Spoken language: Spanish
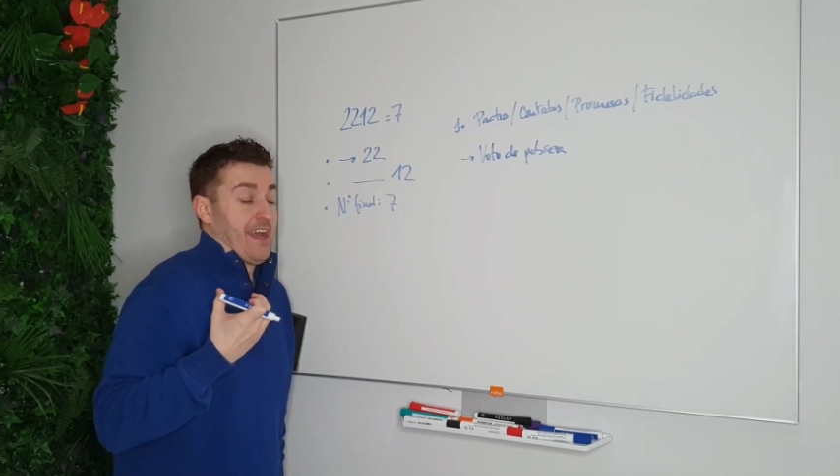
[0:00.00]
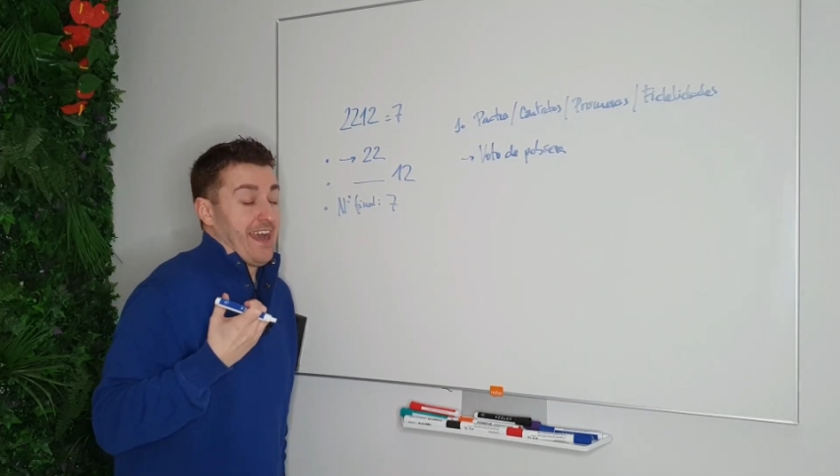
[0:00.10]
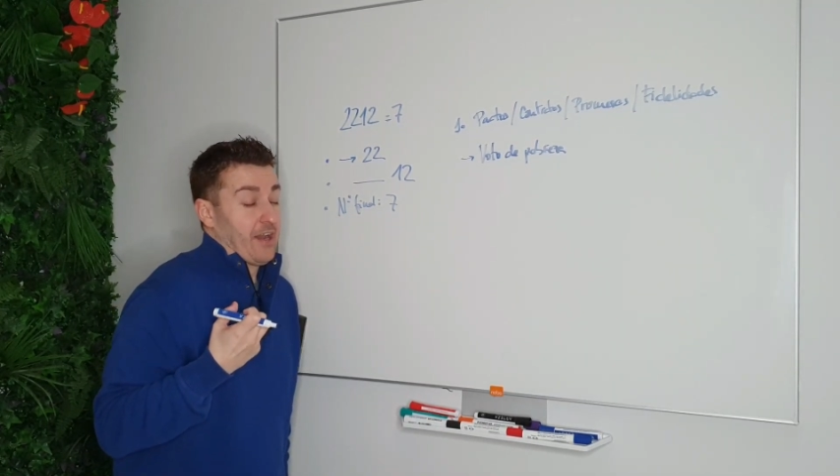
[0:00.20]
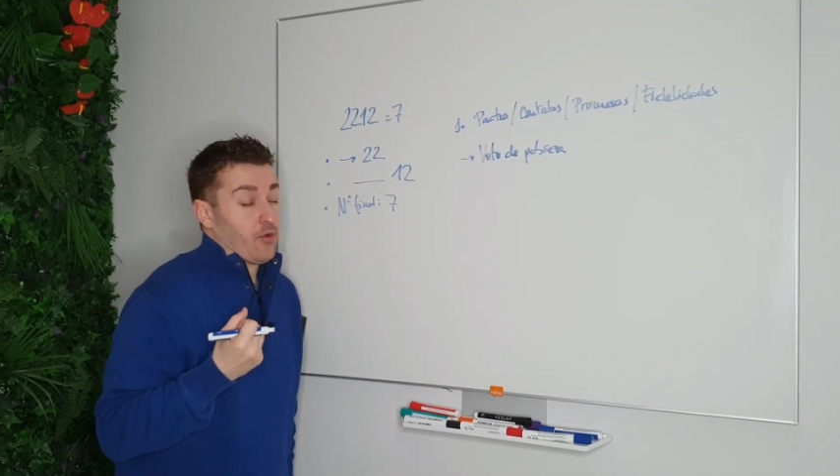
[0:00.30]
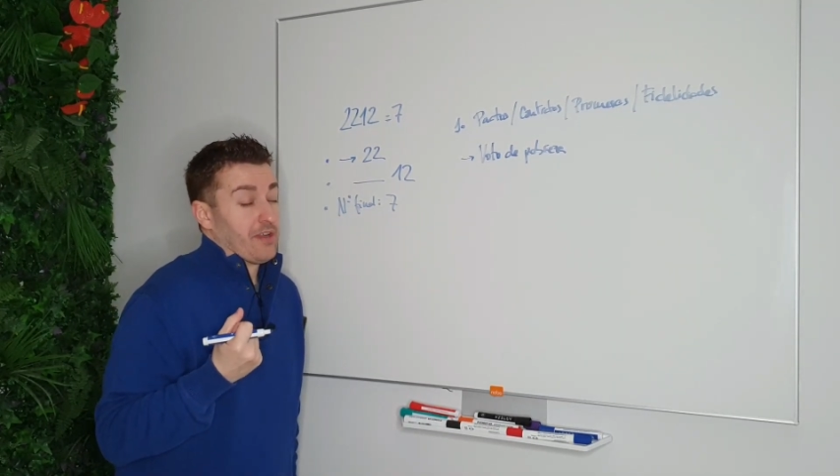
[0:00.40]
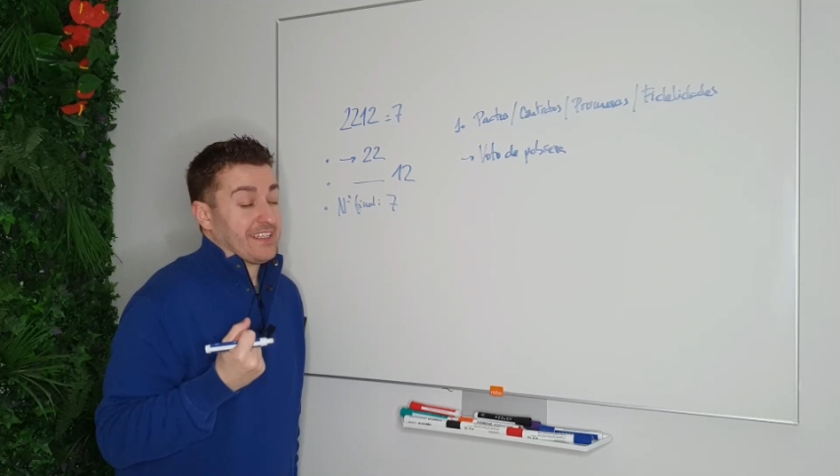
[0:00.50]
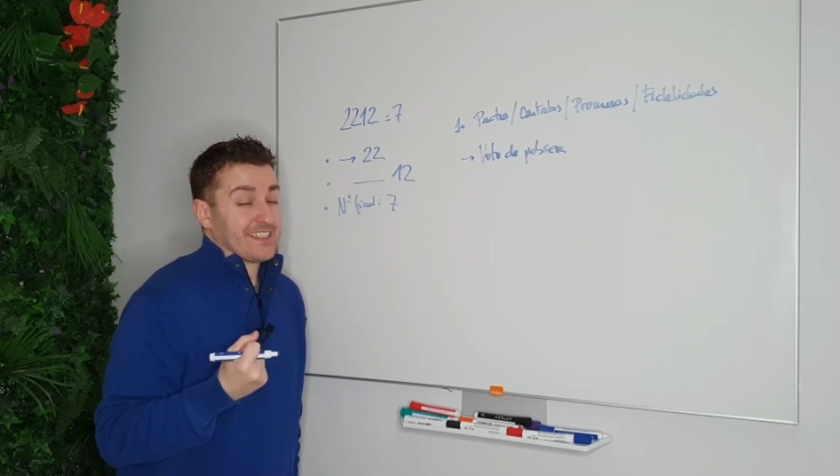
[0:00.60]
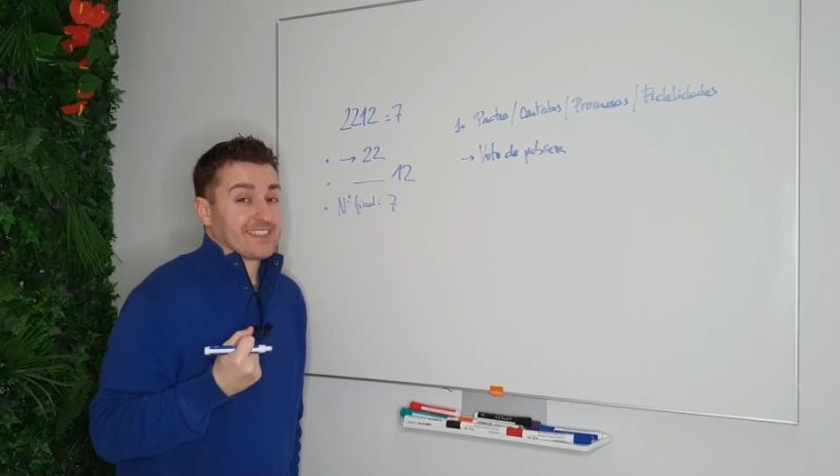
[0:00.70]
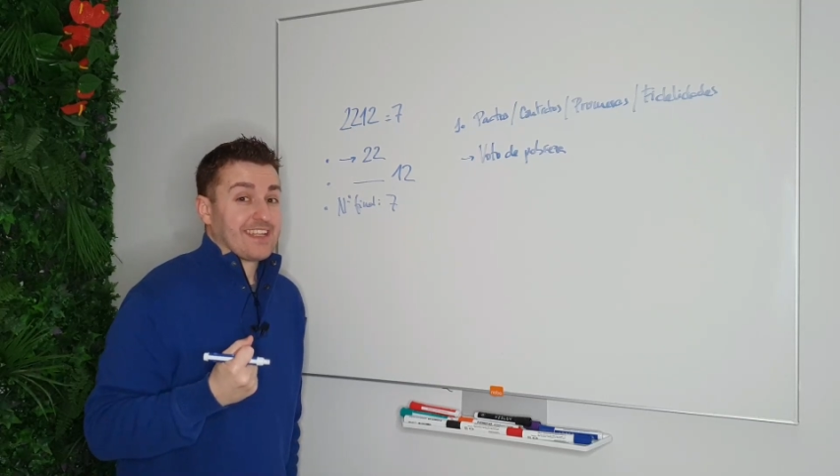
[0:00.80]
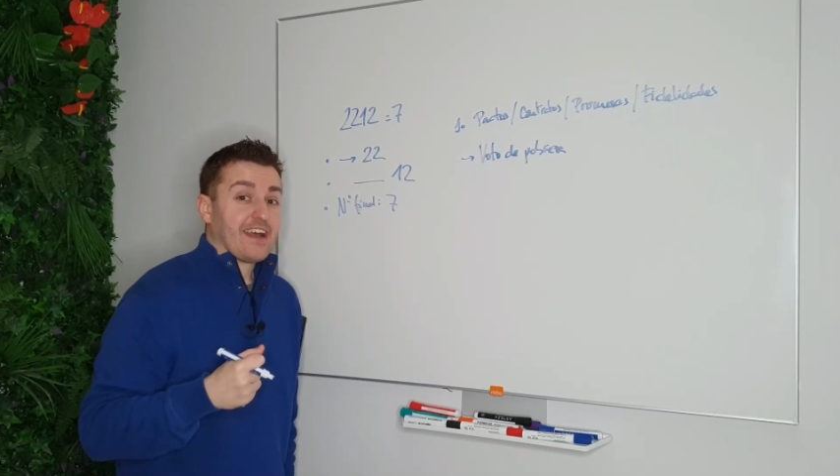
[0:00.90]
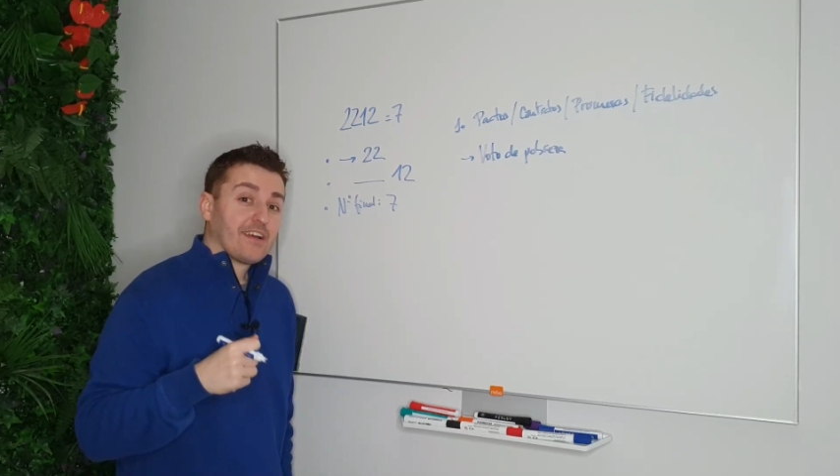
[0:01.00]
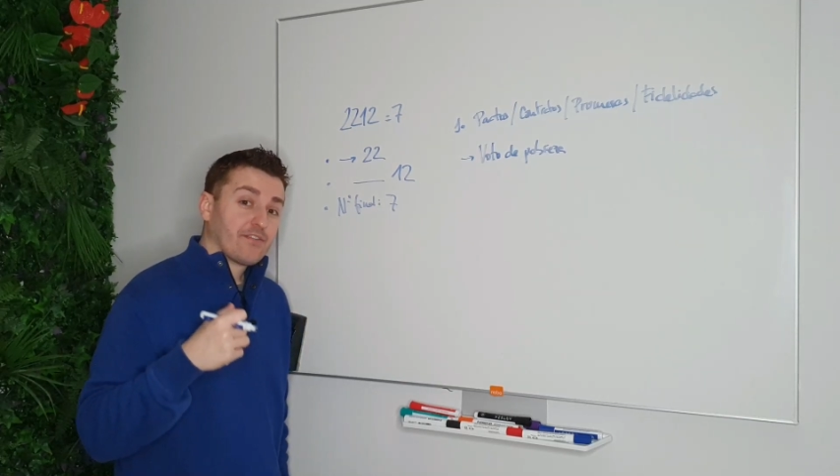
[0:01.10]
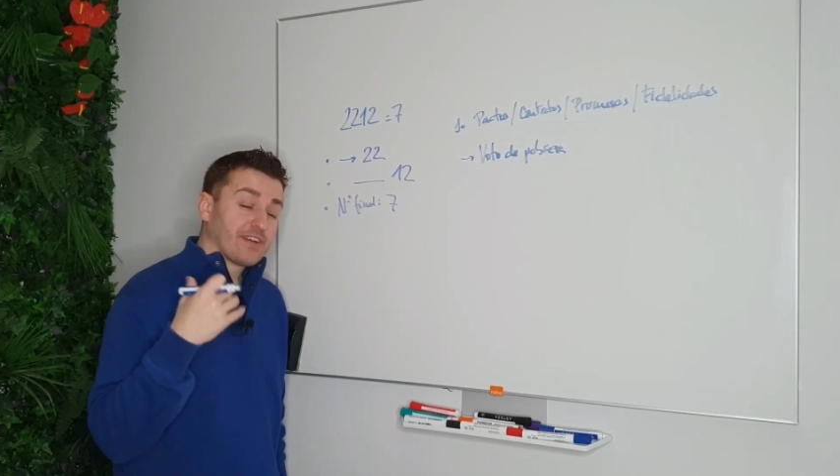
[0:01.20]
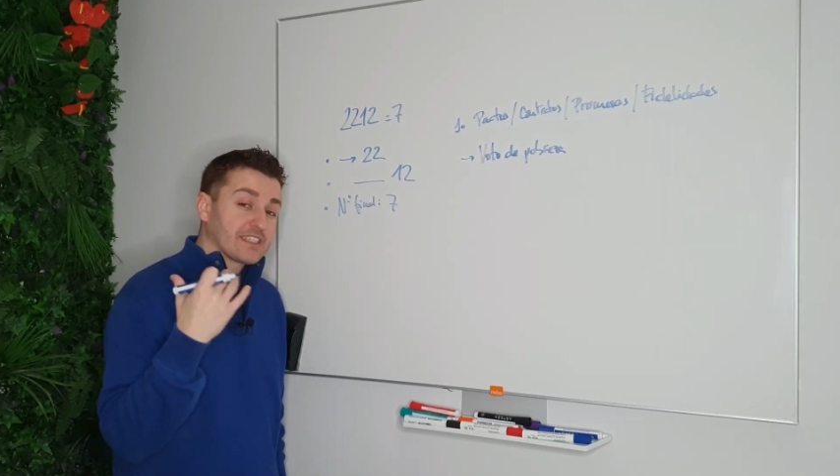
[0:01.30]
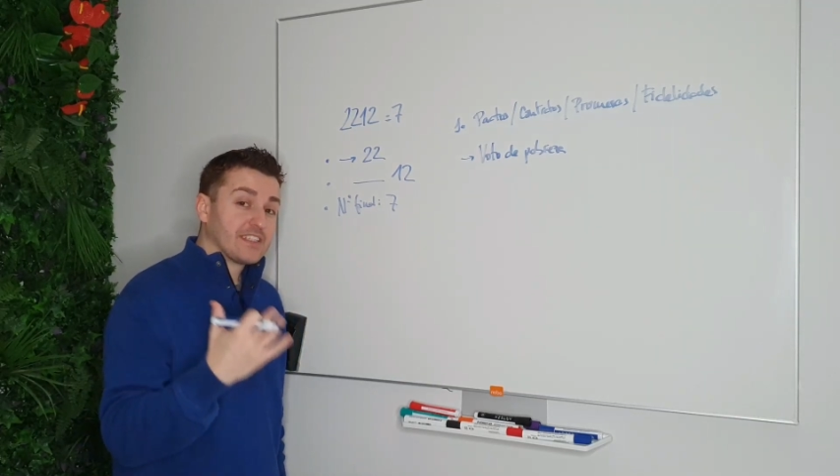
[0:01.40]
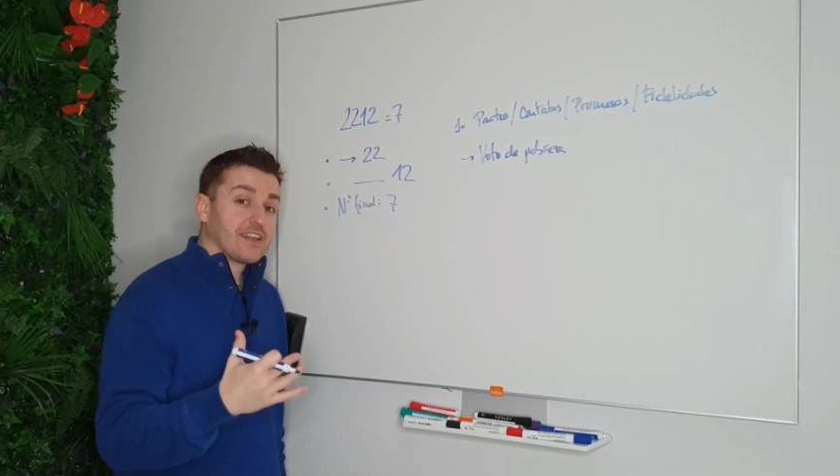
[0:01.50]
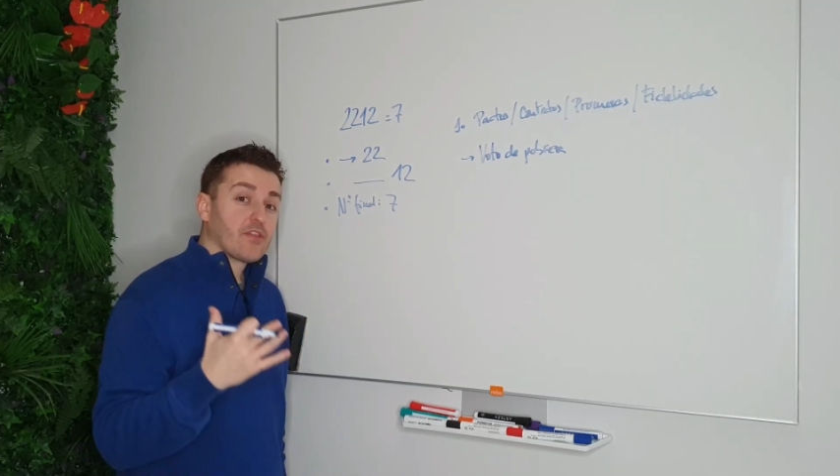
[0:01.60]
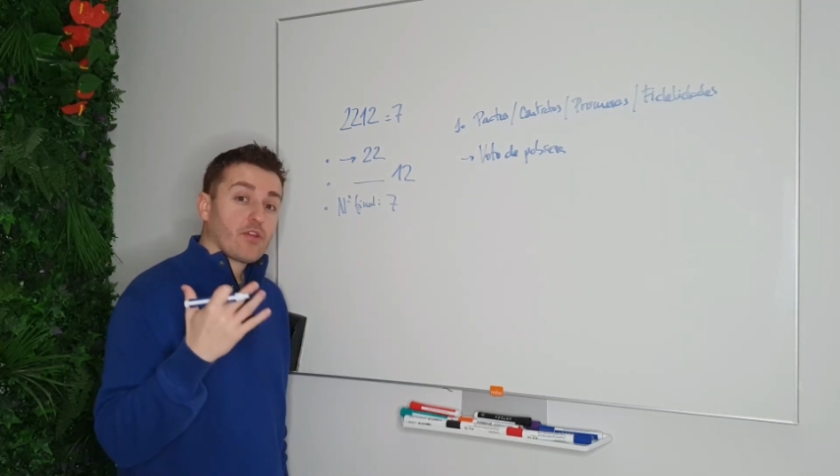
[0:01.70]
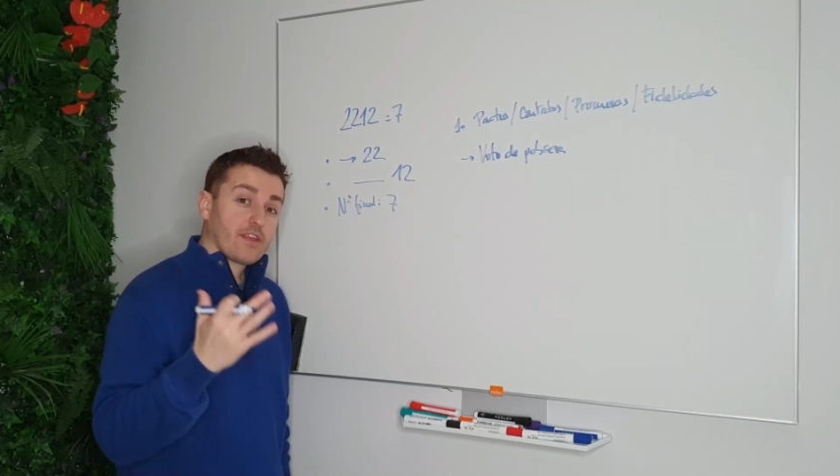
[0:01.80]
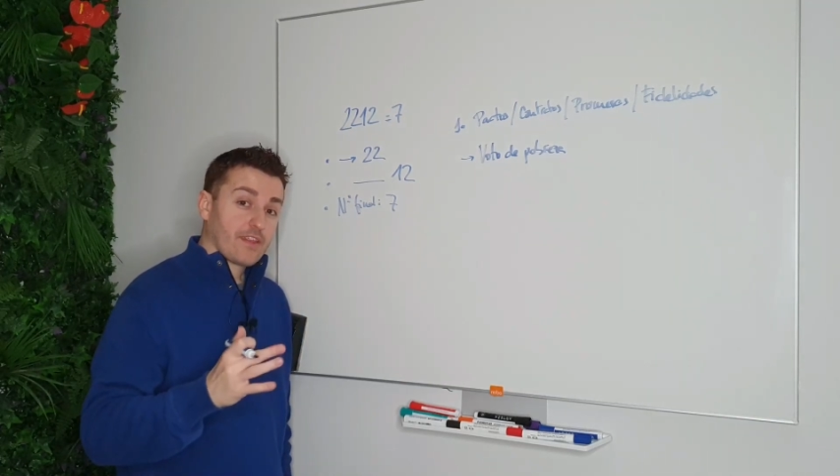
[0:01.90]
algo que te está
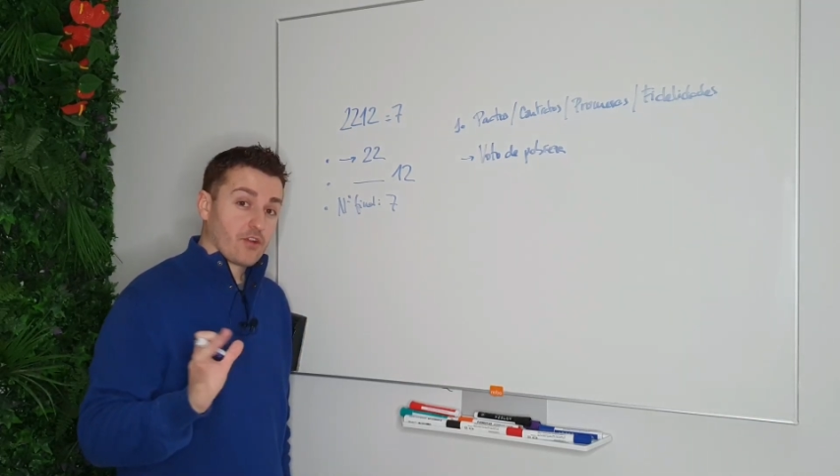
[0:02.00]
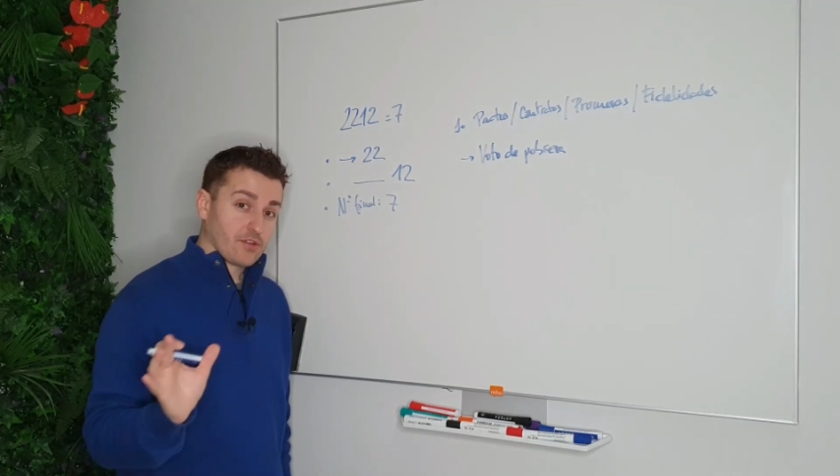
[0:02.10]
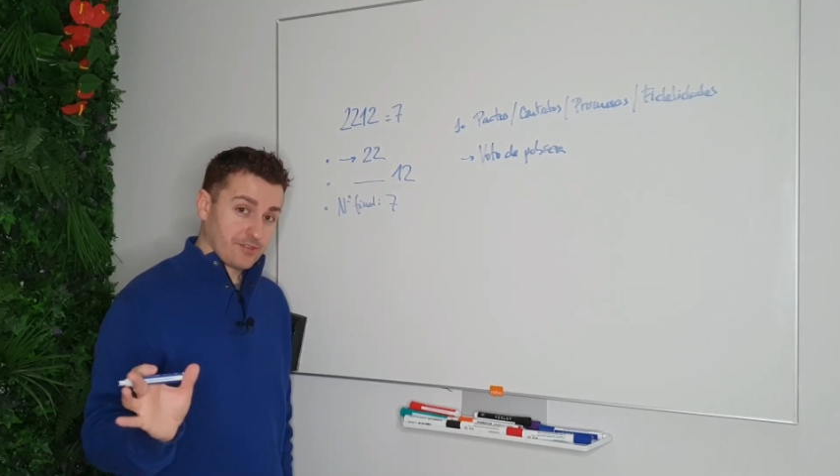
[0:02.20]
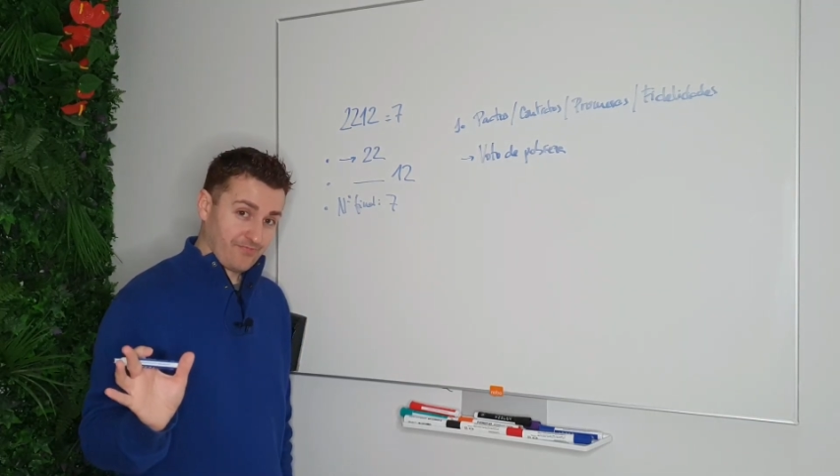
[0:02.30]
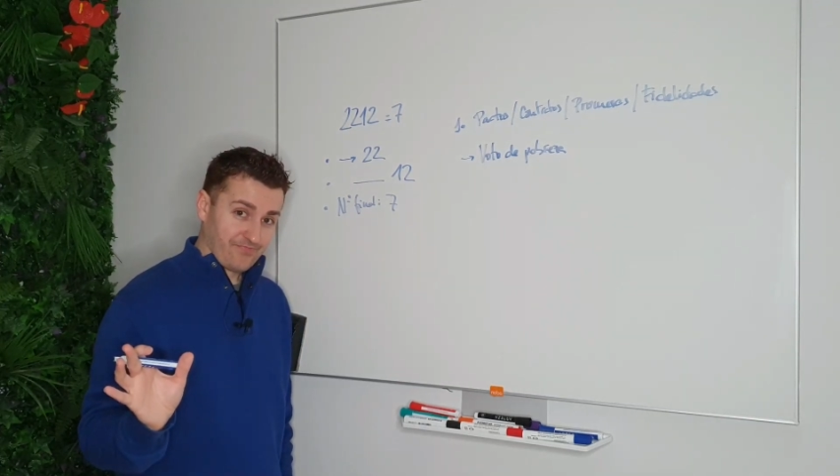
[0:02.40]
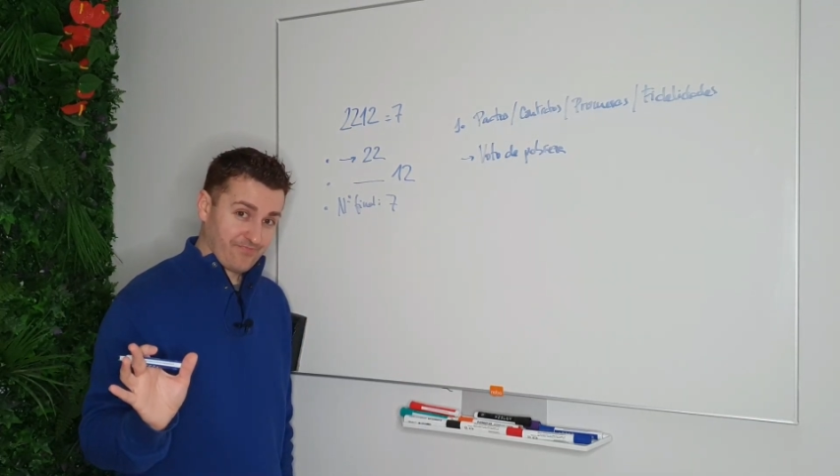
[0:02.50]
fastidiando a día de hoy.